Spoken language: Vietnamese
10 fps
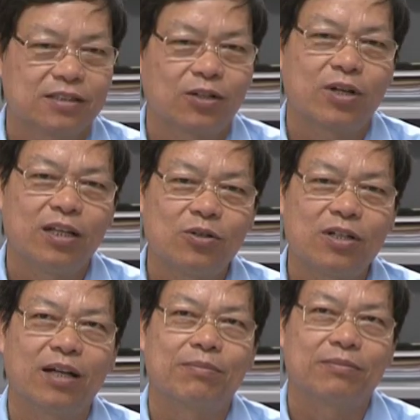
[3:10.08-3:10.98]
Sau khi
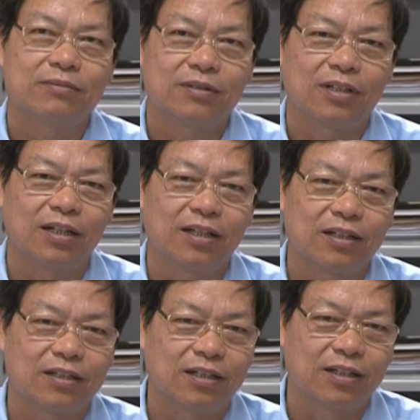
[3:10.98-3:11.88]
tốt nghiệp,
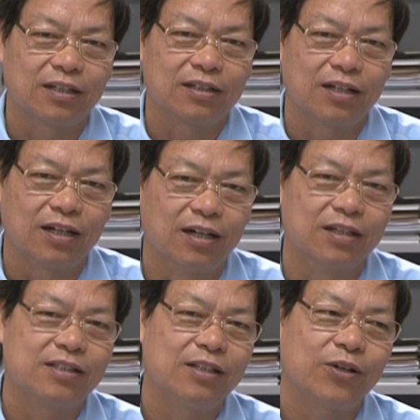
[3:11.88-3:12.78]

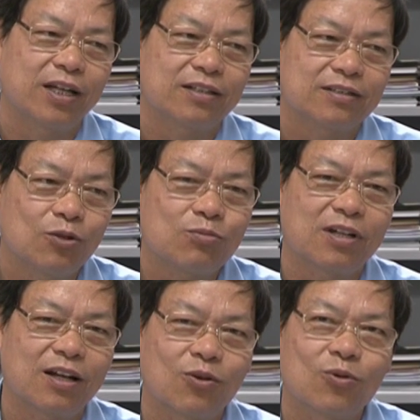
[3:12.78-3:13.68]
ở CTN lúc
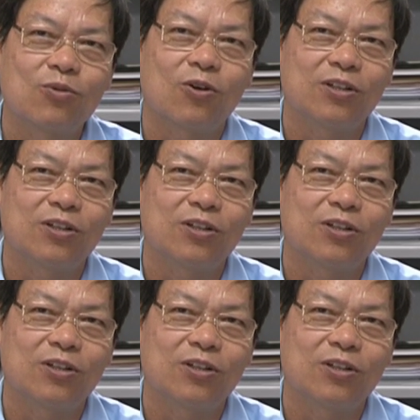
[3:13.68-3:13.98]
nào cũng